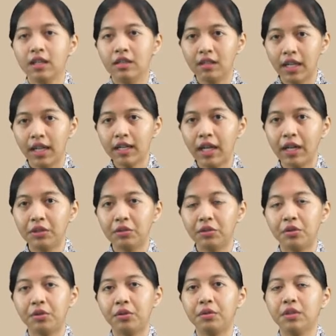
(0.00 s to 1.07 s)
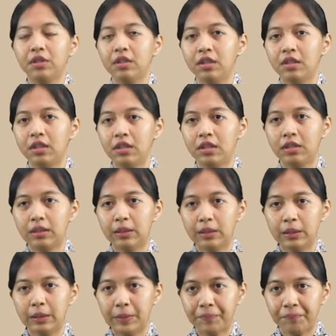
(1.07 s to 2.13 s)
tren atau
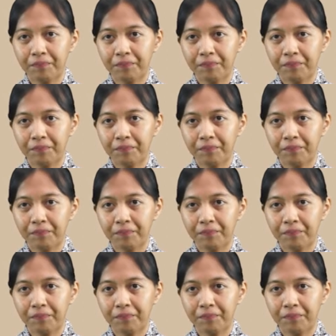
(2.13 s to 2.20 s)
uh,